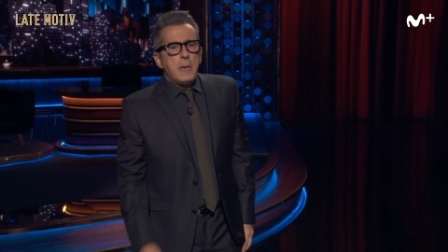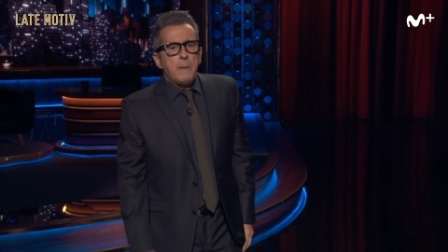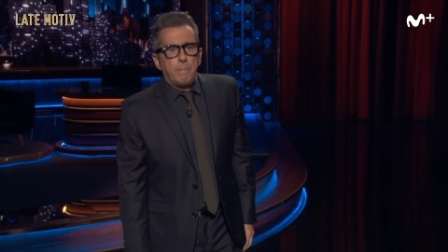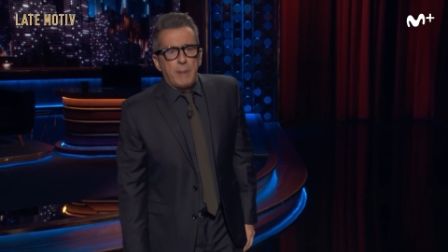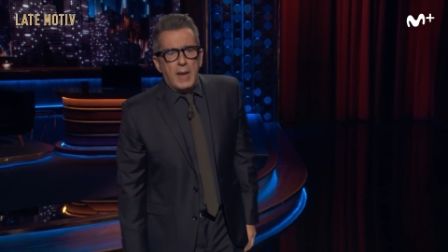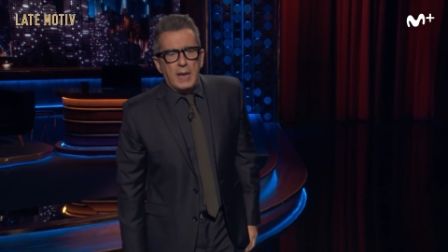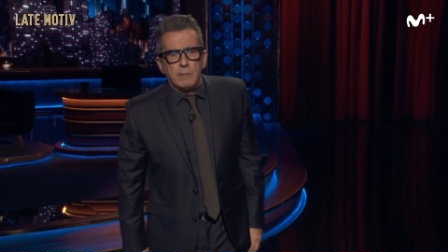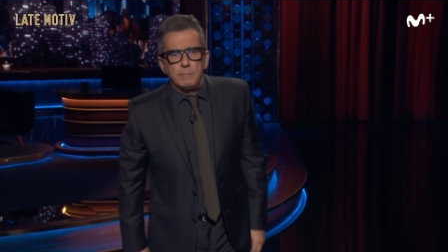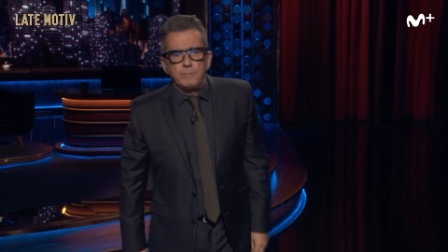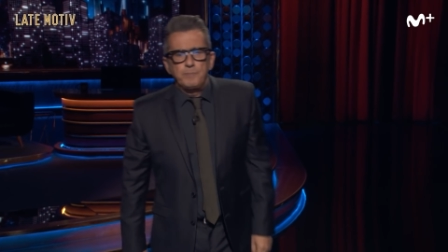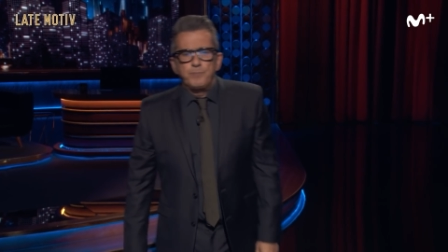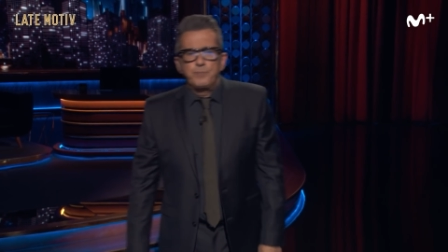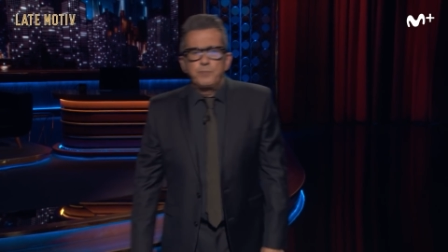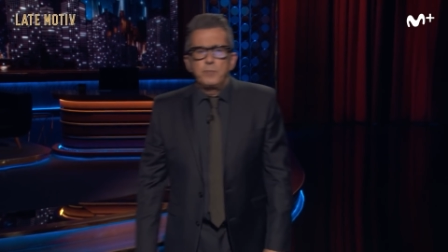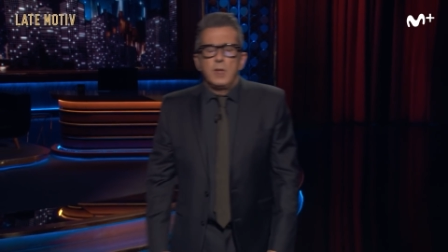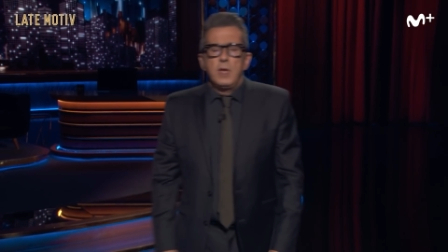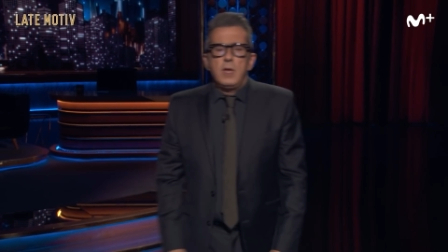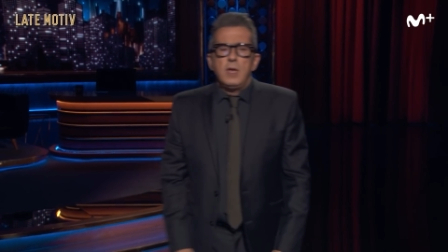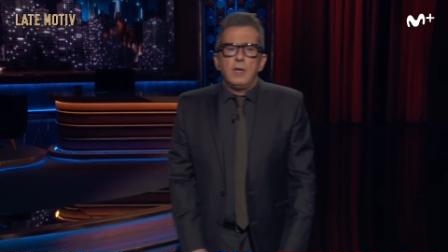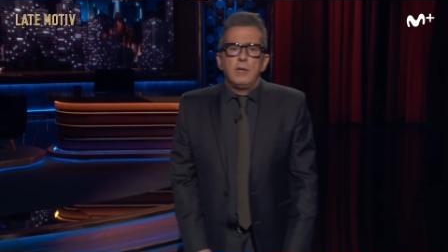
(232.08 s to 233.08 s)
Bien,
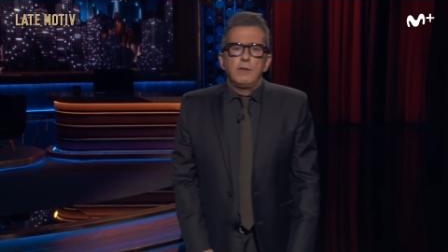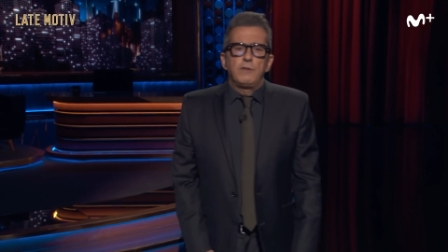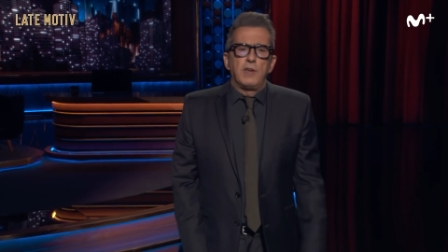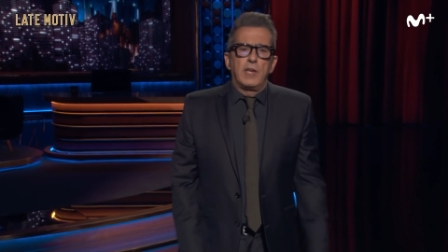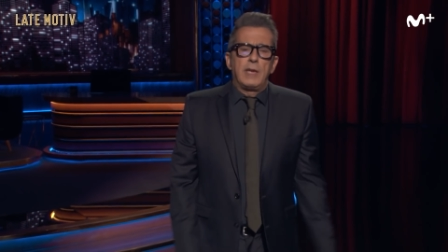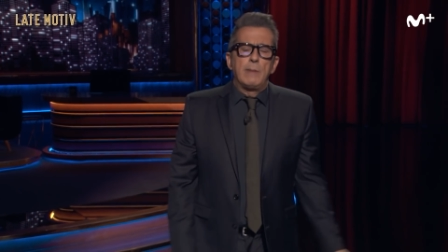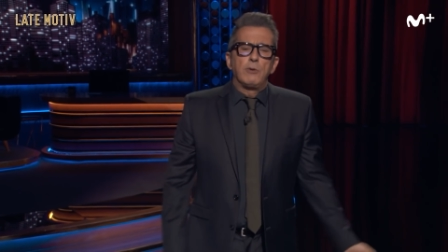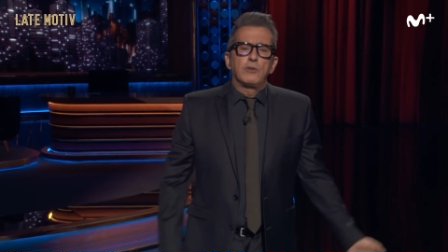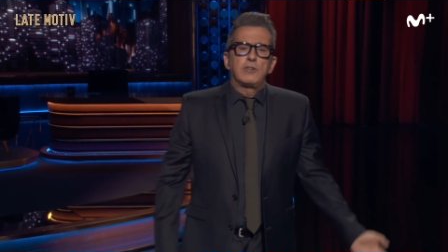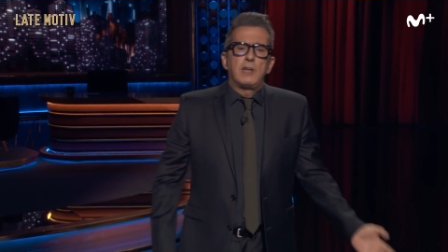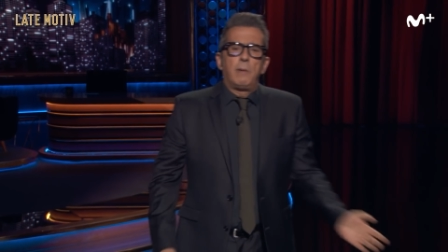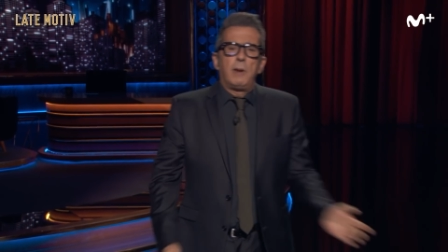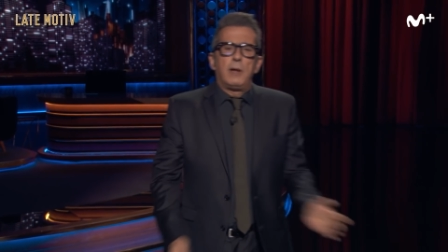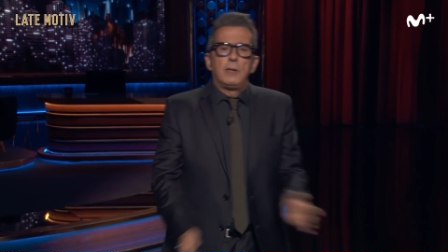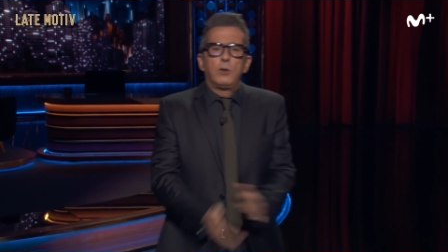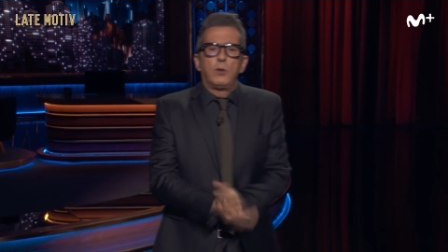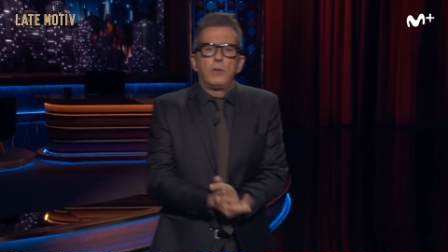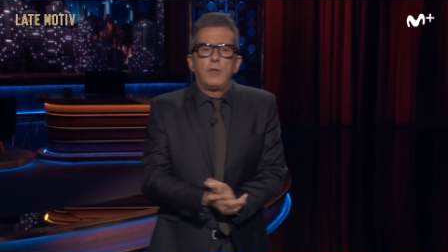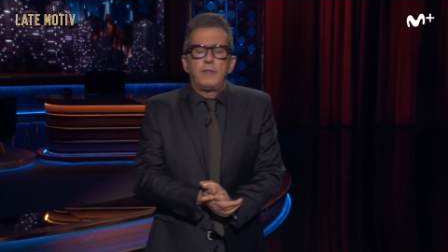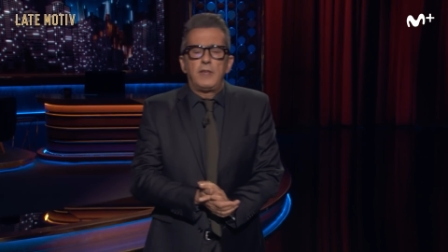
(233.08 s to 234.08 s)
seguimos
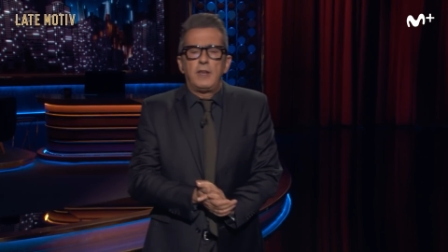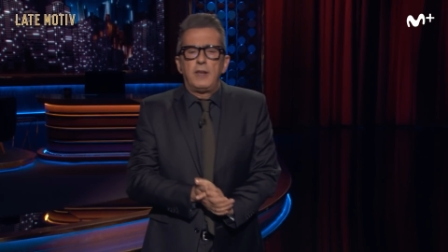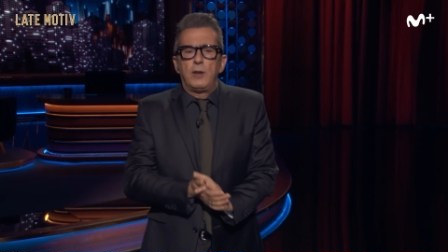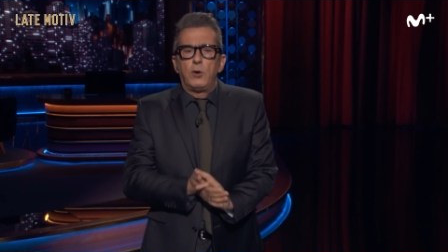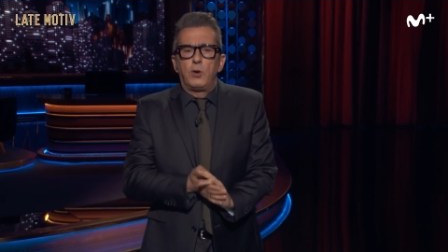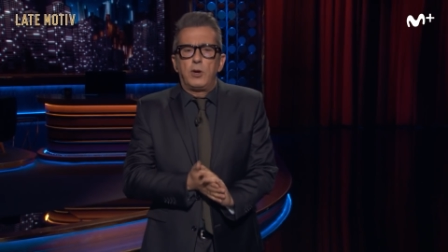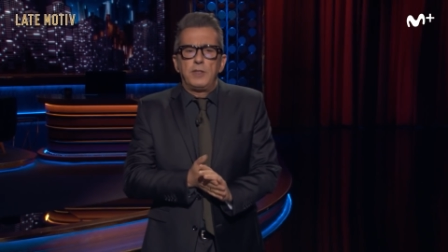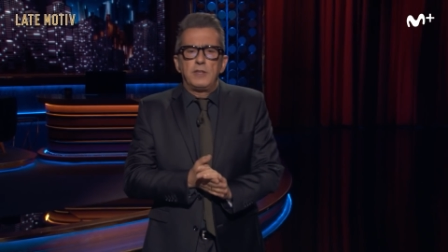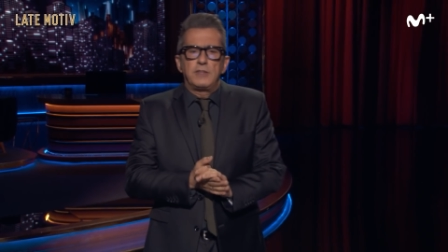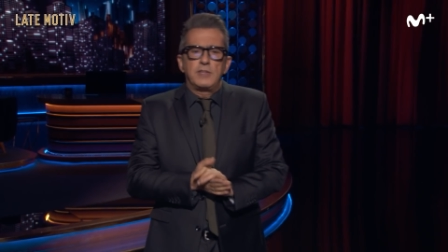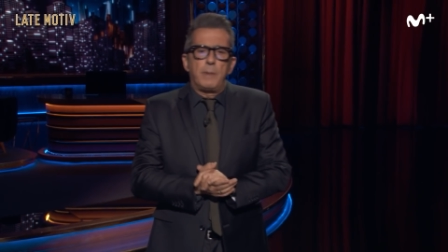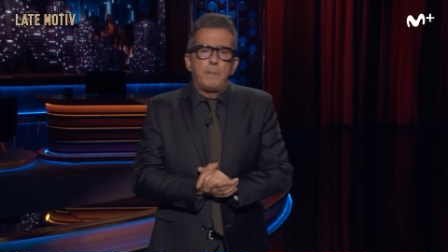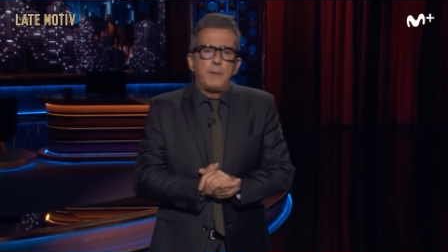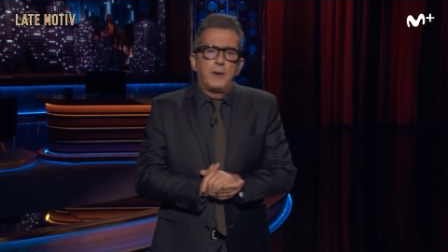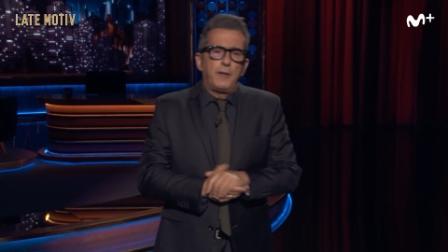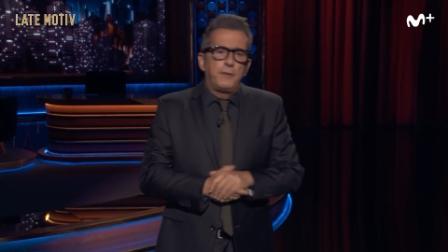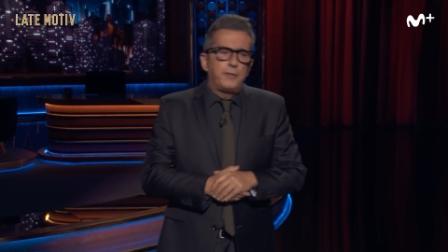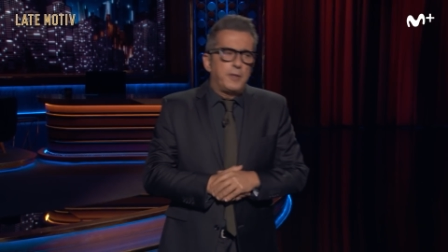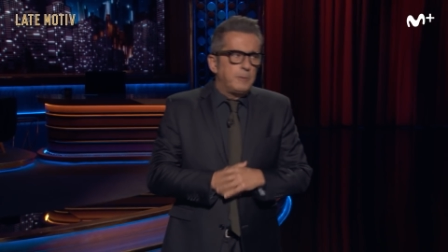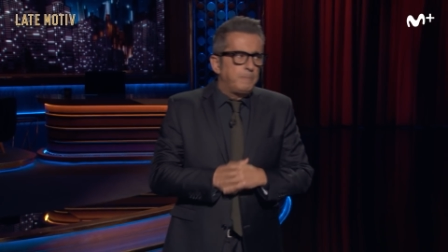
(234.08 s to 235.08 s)
hablando de dinero que
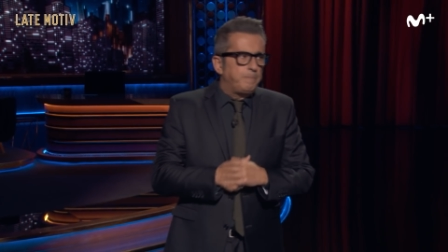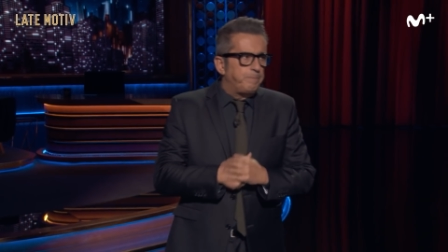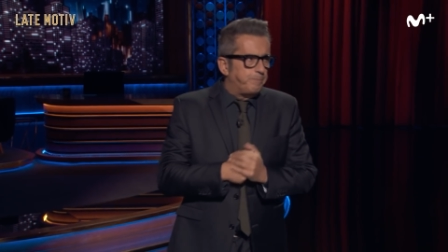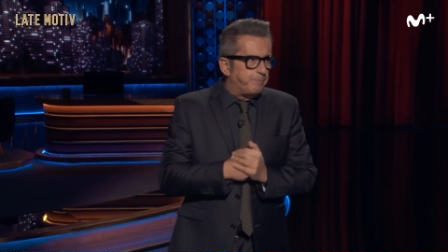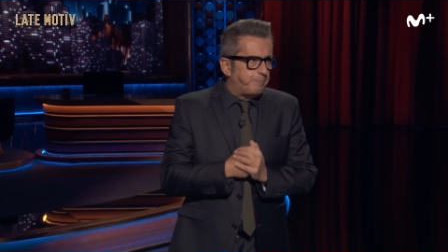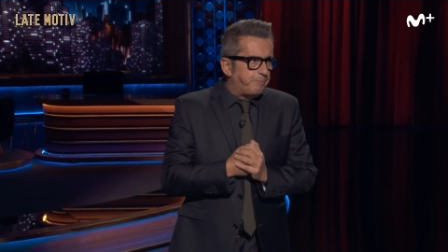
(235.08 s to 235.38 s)
desaparece.